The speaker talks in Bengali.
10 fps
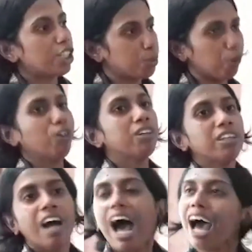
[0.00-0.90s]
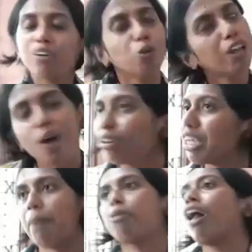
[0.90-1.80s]
আসবো আর কোথাও
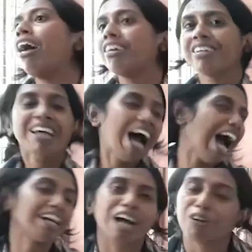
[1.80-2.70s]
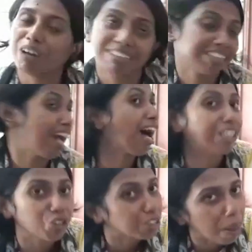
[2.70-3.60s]
যাব না আর কারো কাছে
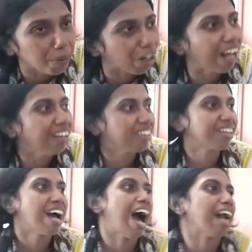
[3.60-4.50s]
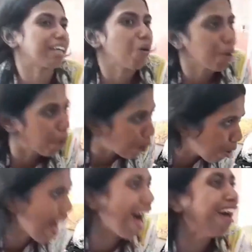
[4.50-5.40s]
সাহায্য যাব না আর কাউরে বলবো
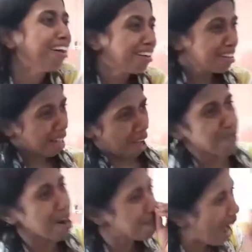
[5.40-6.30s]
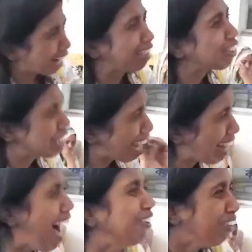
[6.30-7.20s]
না আমার মারে খুঁজে
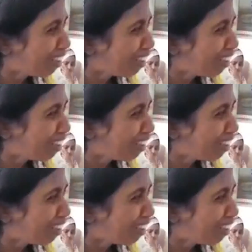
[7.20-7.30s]
দাও